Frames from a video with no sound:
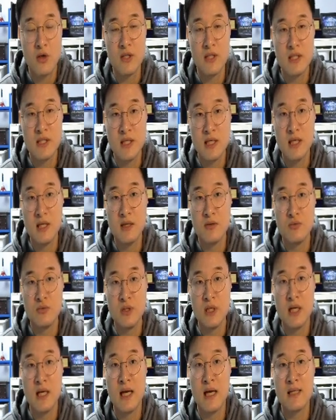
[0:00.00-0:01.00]
원씩
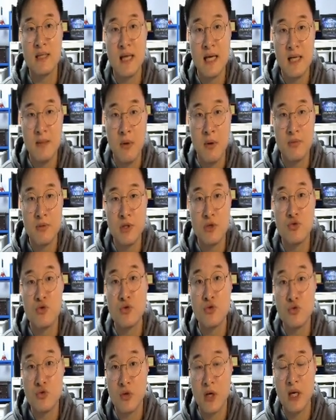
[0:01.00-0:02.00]
우리가 세금 없이 줄
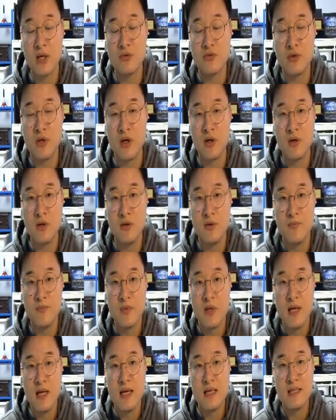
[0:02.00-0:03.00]
수가 있고요.
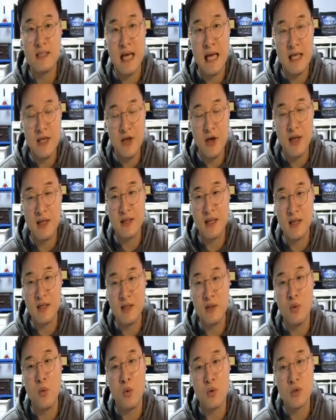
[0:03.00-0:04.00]

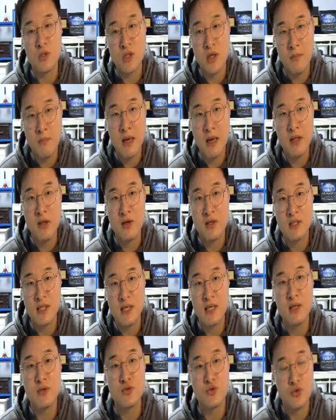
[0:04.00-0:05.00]
자녀한테는 5천만
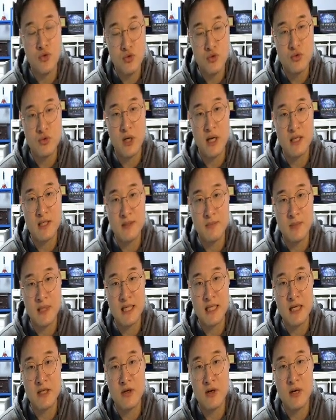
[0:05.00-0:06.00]
원씩 줄 수가 있습니다.
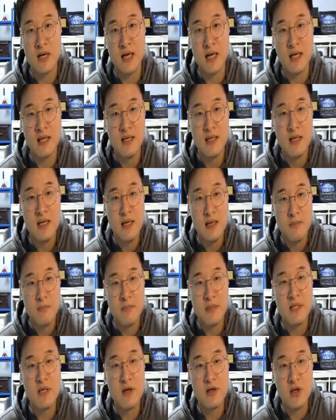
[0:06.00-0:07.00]
자녀가
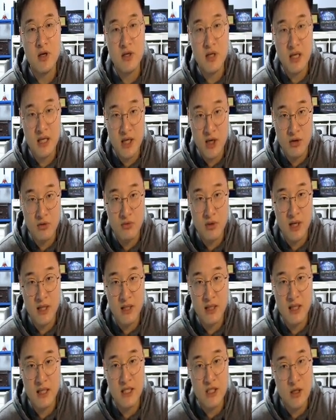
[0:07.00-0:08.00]
미성년일
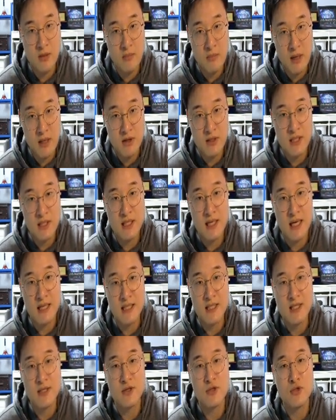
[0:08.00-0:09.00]
경우에는 2천만
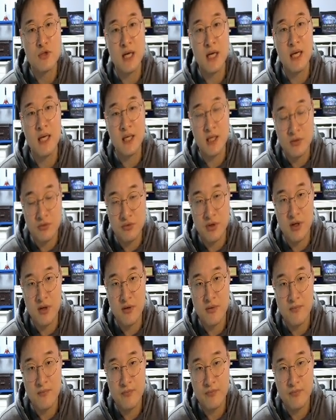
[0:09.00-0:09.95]
원씩까지 줄 수가 있고요.